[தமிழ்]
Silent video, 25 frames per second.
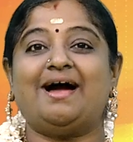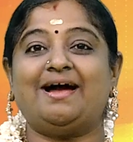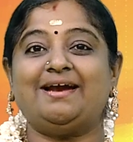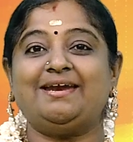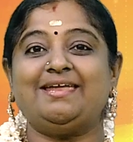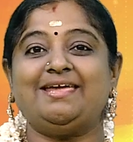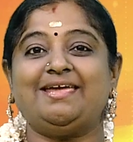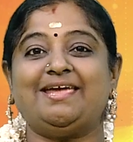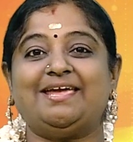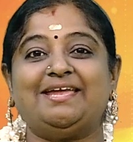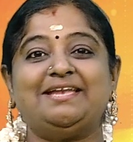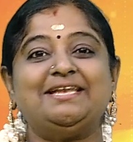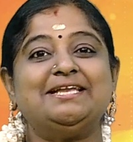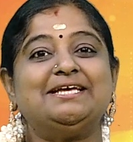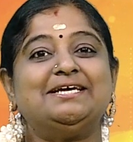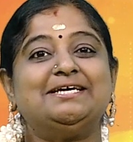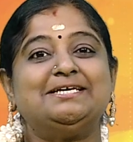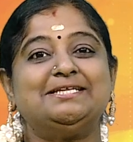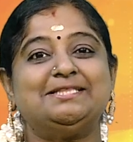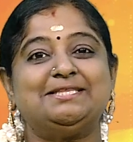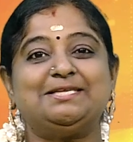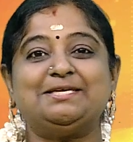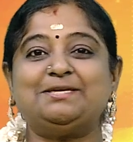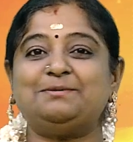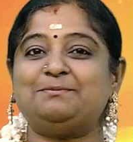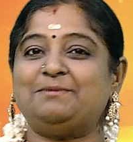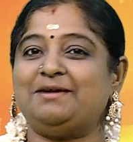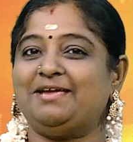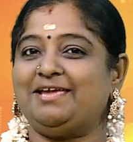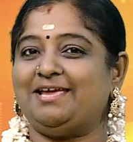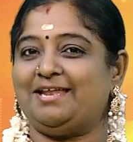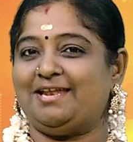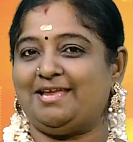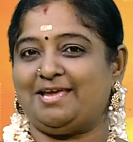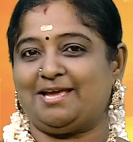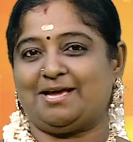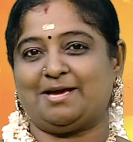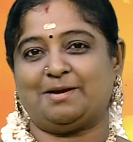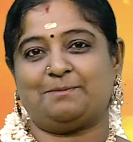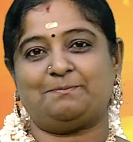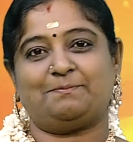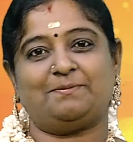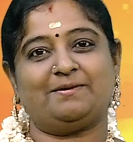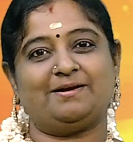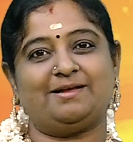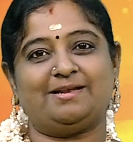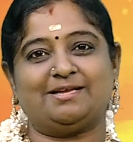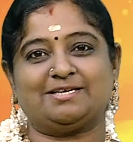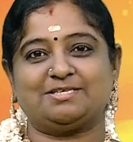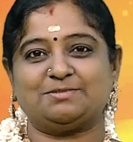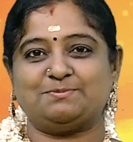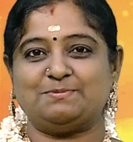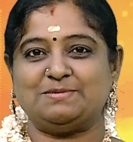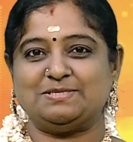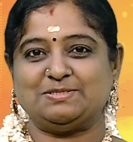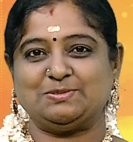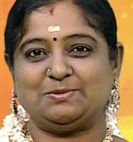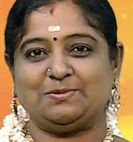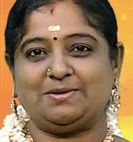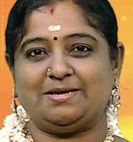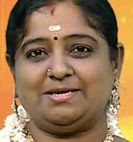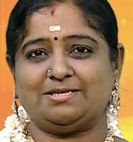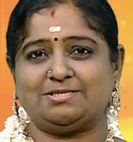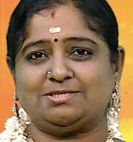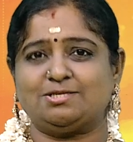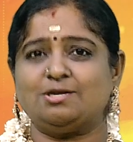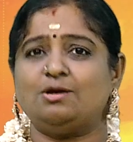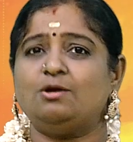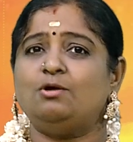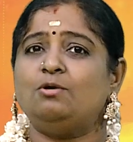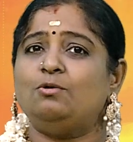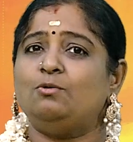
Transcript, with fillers: அடியேன் திருமயிலை கற்பகலட்சுமி சுரேஷ்